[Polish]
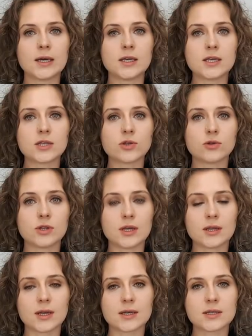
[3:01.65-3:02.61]
Jest to
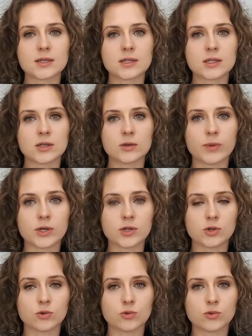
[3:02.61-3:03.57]
dieta z
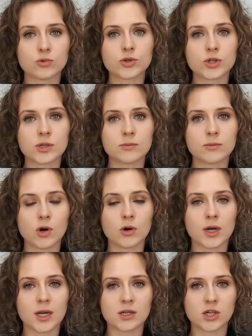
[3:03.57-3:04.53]
bardzo dużym
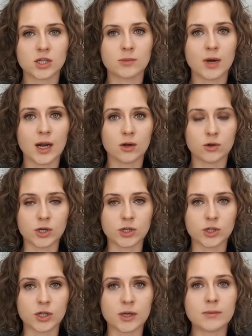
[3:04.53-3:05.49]
ograniczeniem
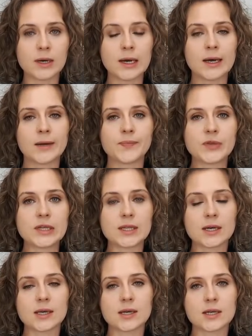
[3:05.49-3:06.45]
kalorycznym i
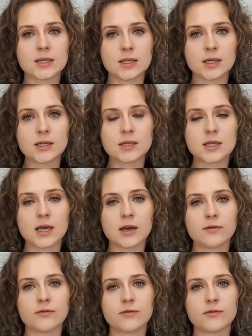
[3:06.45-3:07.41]
takie
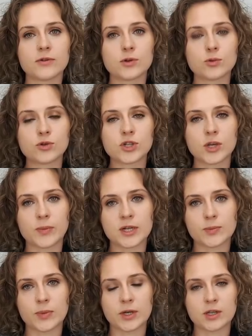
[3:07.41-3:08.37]
restrykcje w dłuższej
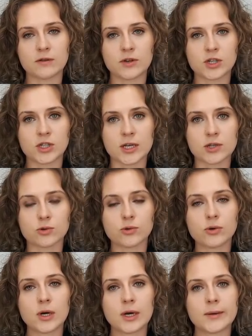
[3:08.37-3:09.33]
perspektywie
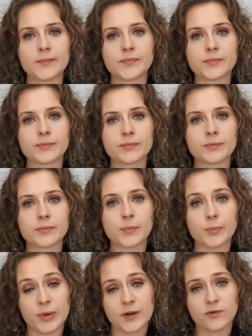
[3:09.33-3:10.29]
czasu
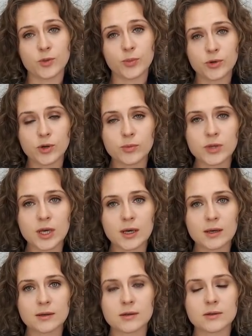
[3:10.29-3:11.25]
mm, prawdopodobnie
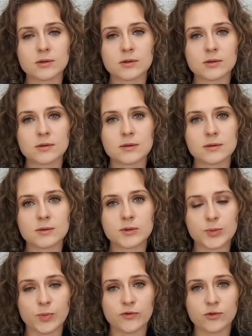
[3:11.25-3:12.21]
e, e,
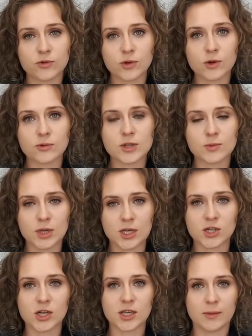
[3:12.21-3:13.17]
spowodują
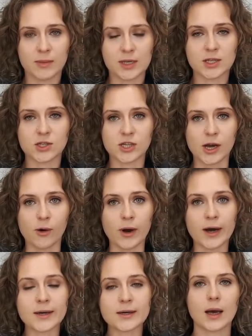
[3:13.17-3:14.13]
zmniejszenie masy
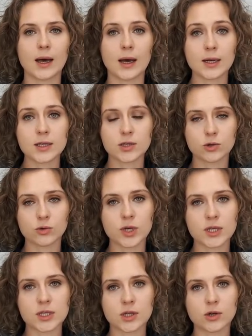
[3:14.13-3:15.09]
ciała, ale z
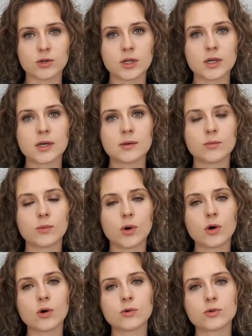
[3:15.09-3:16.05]
drugiej strony
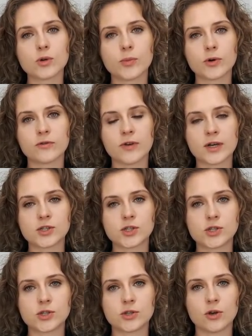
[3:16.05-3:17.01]
mogą
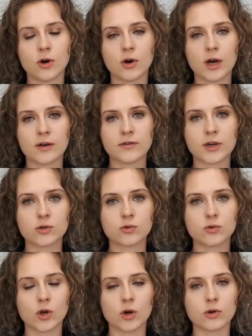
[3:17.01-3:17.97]
doprowadzić do
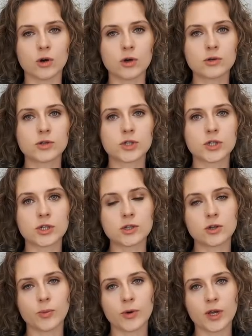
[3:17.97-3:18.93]
efektu jojo
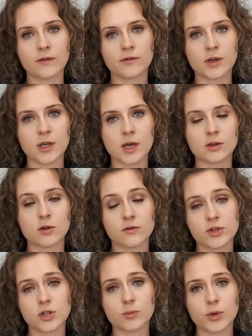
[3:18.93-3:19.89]
czy do, pojawienia, do
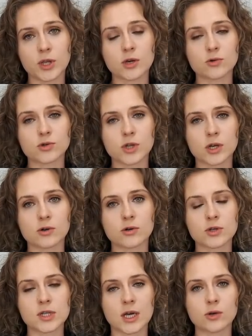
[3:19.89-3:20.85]
wystąpienia różnego
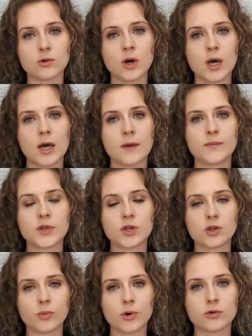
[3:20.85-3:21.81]
rodzaju
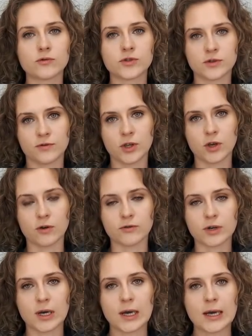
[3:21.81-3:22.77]
niedoborów
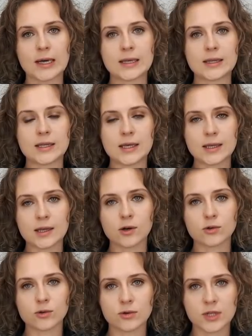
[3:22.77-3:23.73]
żywieniowych.
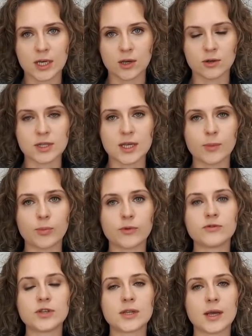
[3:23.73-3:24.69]
Dieta odchudzająca
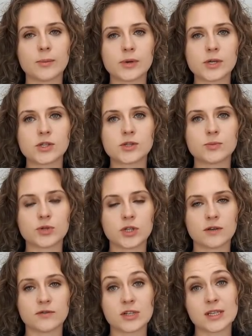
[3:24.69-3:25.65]
powinna być
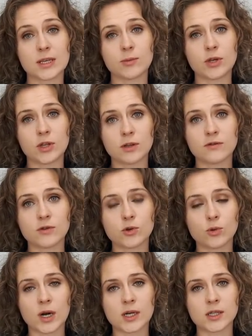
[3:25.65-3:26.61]
przede wszystkim
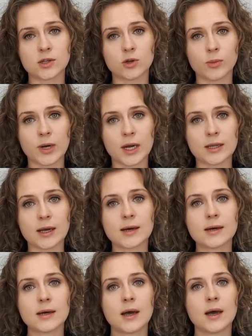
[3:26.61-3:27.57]
indywidualnie
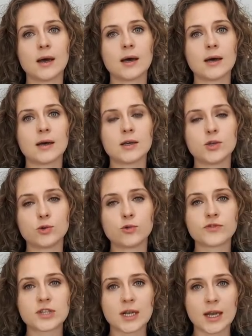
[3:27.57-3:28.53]
dobrana e, i
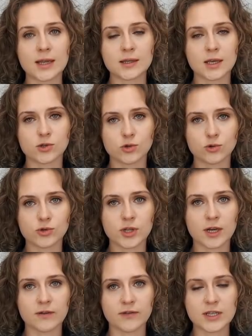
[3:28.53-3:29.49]
uwzględniać
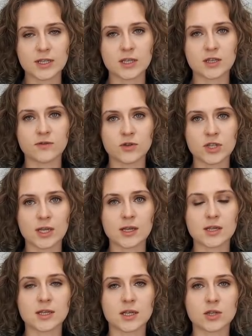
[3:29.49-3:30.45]
różne kwestie
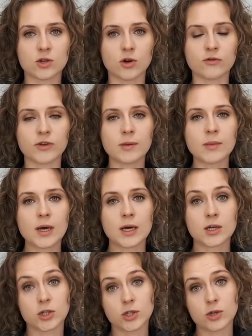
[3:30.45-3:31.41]
związane ze zdrowiem
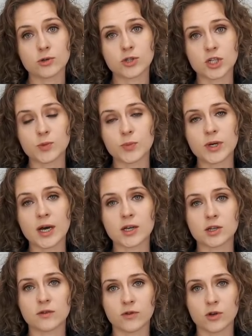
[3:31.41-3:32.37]
czy chociażby
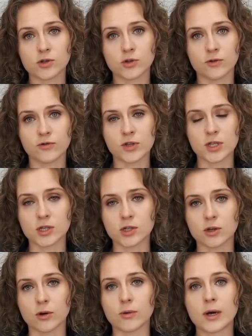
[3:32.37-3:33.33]
aktywnością
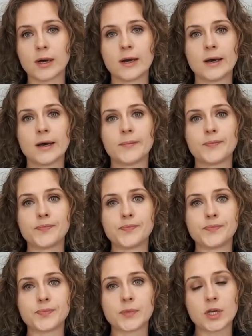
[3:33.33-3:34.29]
fizyczną.
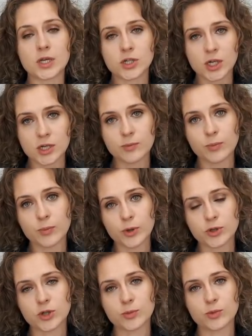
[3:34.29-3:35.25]
Mm, jeżeli
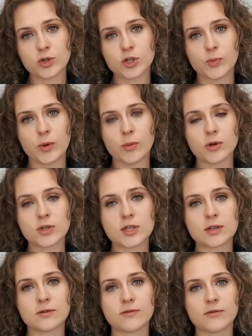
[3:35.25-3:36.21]
potrzebujesz
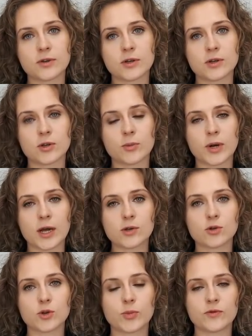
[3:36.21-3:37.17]
pomocy w
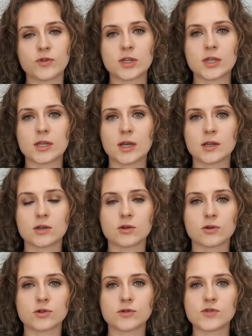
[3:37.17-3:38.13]
dobraniu odpowiedniej diety,
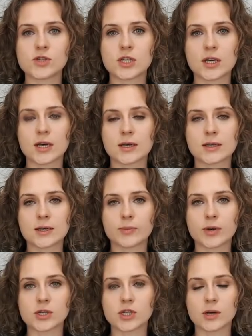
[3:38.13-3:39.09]
to oczywiście
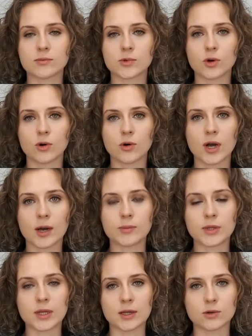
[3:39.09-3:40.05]
zapraszam do
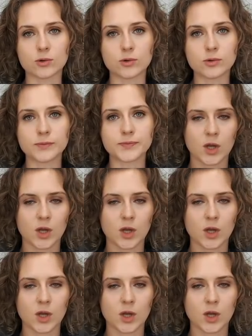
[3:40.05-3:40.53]
gabinetu.